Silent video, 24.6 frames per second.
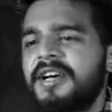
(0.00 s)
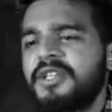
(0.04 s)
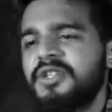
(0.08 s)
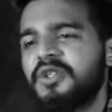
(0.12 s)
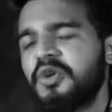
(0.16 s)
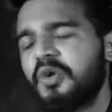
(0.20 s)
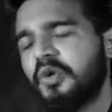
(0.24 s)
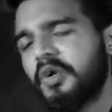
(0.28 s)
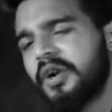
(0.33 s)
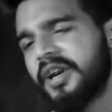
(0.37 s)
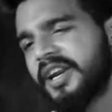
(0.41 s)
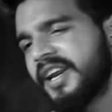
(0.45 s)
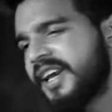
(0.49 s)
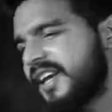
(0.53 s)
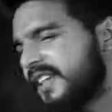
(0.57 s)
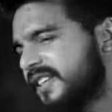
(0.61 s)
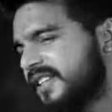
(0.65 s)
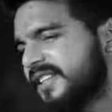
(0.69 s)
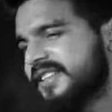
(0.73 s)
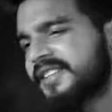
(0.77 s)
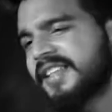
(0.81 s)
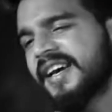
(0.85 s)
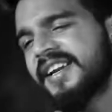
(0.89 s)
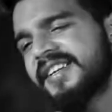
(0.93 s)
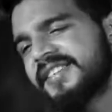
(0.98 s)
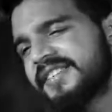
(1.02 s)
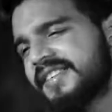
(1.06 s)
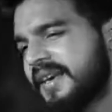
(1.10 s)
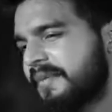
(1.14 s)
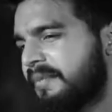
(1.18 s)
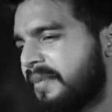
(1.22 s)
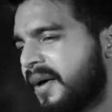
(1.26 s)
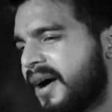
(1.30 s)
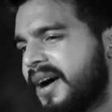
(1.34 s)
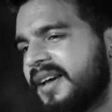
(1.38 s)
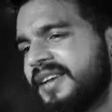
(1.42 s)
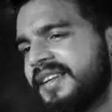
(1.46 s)
जो रेत तर से
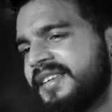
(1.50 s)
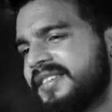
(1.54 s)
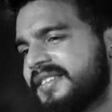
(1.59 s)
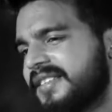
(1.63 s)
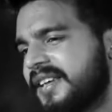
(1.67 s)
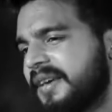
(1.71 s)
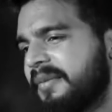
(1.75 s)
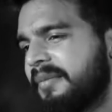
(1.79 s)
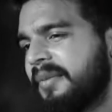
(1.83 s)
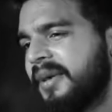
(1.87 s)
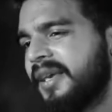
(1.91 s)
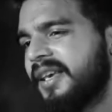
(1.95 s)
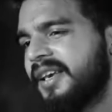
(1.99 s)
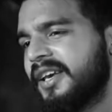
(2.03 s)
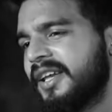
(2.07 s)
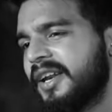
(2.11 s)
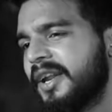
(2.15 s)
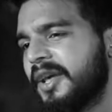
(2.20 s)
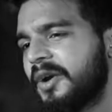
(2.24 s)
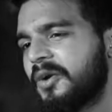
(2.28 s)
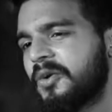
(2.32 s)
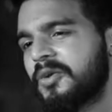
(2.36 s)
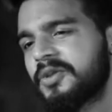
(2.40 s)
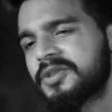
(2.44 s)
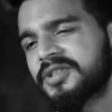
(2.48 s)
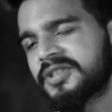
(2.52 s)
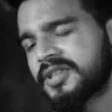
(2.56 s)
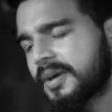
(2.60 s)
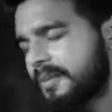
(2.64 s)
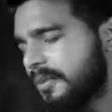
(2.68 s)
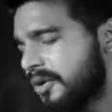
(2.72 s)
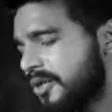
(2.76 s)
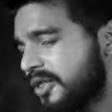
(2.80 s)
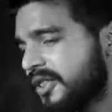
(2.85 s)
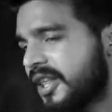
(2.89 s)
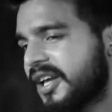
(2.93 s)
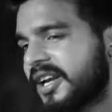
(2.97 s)
पानी से भींगने को
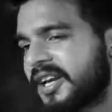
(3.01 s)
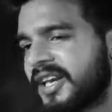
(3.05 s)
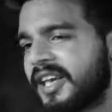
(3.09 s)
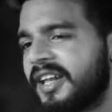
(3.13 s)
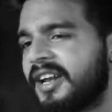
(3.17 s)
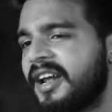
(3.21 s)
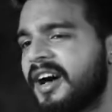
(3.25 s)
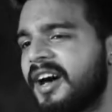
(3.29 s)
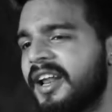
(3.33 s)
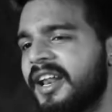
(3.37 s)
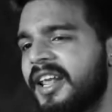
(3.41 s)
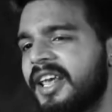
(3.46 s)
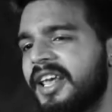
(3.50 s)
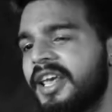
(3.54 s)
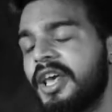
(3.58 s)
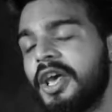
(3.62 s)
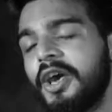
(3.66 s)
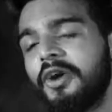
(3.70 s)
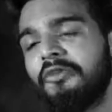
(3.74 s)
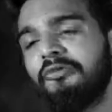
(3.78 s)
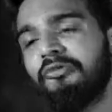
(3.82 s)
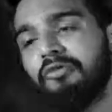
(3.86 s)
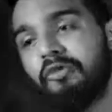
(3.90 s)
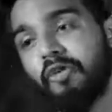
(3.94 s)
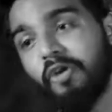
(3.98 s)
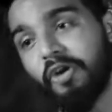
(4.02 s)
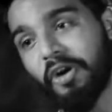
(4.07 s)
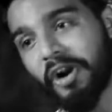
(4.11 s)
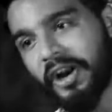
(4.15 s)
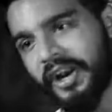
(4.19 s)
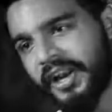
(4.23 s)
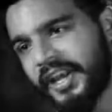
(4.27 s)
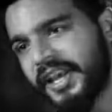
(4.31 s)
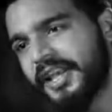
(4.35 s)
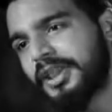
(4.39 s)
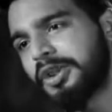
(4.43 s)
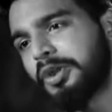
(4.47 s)
समुंदर किनारे वो
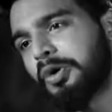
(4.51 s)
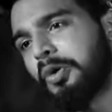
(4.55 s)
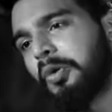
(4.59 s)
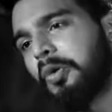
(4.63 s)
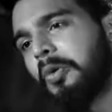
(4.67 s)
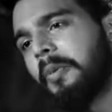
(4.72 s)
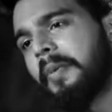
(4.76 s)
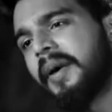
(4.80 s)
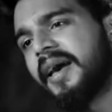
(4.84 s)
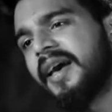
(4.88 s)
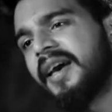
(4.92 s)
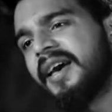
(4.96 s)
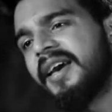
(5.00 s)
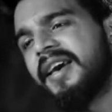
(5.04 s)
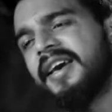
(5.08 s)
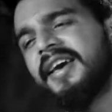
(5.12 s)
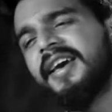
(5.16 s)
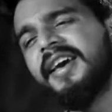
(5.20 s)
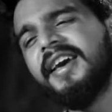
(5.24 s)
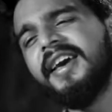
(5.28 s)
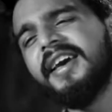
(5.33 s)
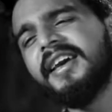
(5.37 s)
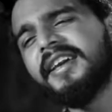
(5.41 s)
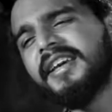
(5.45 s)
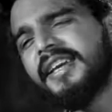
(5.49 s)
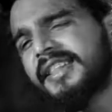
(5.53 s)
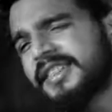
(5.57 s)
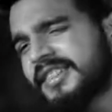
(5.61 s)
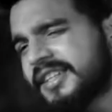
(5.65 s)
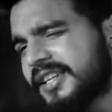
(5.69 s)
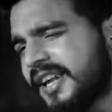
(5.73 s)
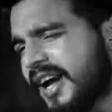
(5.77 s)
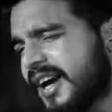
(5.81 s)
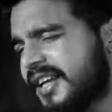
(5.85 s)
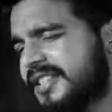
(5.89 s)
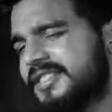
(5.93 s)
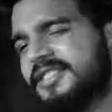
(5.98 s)
रेत हूं मैं
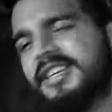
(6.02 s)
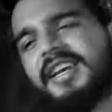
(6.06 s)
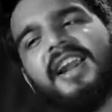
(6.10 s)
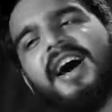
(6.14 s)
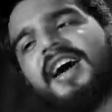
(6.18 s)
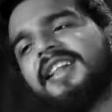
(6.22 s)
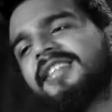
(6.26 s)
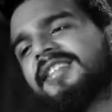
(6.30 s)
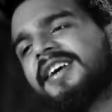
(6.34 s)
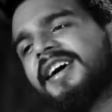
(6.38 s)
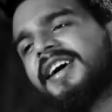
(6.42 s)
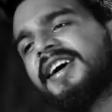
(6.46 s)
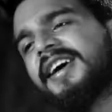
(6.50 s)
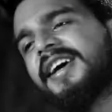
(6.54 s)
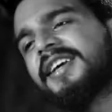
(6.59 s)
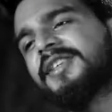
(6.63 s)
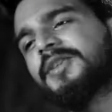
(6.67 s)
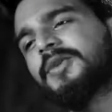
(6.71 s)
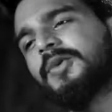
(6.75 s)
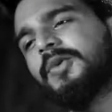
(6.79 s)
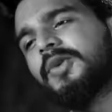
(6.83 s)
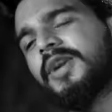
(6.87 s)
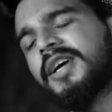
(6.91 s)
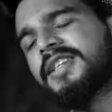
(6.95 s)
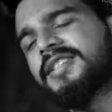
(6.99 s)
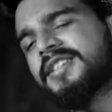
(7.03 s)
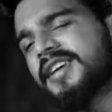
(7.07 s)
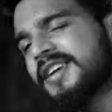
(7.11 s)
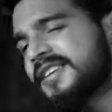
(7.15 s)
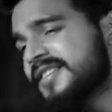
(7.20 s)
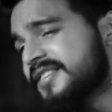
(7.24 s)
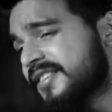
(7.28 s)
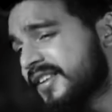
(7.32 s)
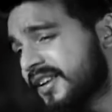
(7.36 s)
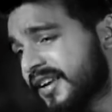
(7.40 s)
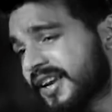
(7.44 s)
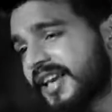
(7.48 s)
कितना जलाता है सूरज
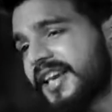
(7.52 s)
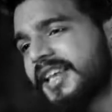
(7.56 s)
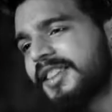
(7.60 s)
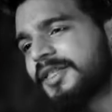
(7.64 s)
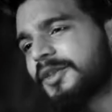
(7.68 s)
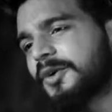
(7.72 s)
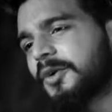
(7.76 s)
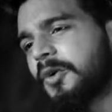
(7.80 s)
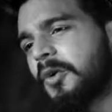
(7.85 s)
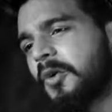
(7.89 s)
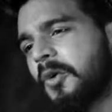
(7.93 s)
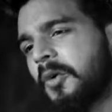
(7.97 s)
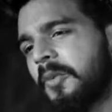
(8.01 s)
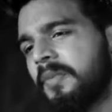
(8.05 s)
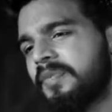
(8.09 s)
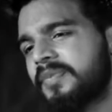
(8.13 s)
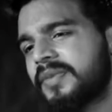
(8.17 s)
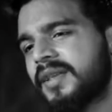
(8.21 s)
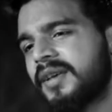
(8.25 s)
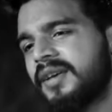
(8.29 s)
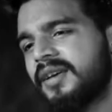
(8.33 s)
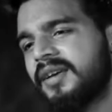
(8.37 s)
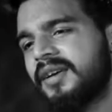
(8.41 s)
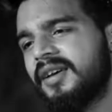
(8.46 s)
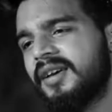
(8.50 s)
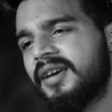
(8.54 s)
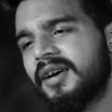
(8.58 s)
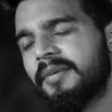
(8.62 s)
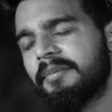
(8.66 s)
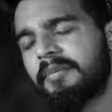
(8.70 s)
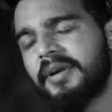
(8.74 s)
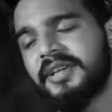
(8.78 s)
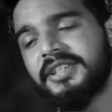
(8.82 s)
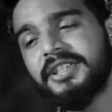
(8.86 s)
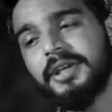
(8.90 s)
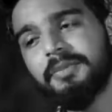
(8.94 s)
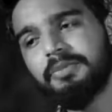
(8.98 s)
इस रेत को
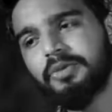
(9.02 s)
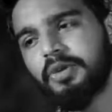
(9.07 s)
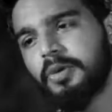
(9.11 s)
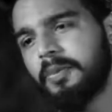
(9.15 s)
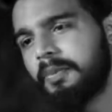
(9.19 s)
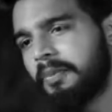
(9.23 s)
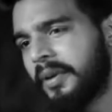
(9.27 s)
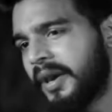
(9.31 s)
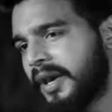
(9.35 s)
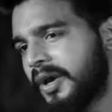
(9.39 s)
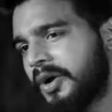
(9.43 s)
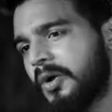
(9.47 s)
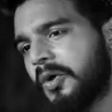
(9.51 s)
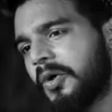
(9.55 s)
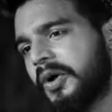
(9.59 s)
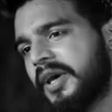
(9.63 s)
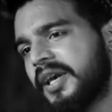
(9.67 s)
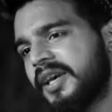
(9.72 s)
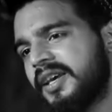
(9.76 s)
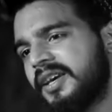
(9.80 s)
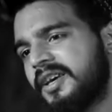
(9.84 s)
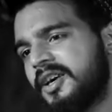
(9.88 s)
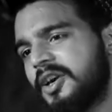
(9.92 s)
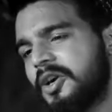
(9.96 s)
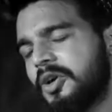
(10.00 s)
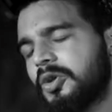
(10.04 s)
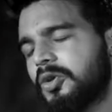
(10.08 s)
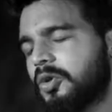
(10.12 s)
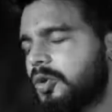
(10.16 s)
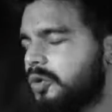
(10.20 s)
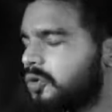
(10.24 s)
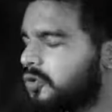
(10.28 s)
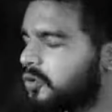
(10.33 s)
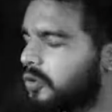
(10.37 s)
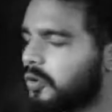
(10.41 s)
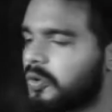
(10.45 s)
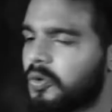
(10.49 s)
पर जब तू भिंगोए तो
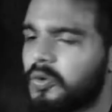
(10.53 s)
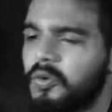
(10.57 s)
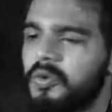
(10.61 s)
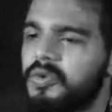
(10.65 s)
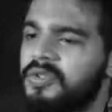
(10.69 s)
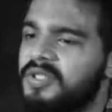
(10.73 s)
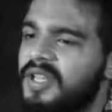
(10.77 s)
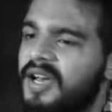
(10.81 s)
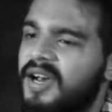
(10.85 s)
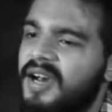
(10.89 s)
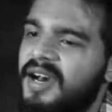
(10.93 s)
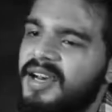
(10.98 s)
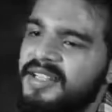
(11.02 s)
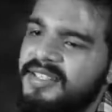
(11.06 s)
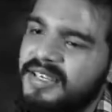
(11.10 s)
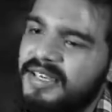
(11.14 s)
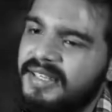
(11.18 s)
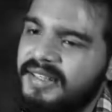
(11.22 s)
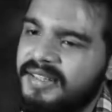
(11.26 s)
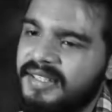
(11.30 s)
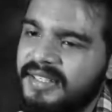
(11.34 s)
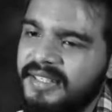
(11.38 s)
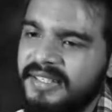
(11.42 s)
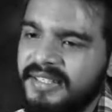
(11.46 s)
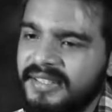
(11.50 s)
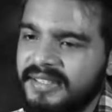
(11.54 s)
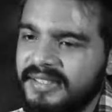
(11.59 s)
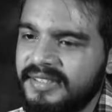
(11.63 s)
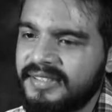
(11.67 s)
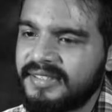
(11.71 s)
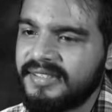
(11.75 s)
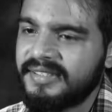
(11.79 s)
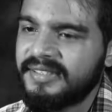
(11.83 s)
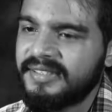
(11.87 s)
सुकून सा आ जाता है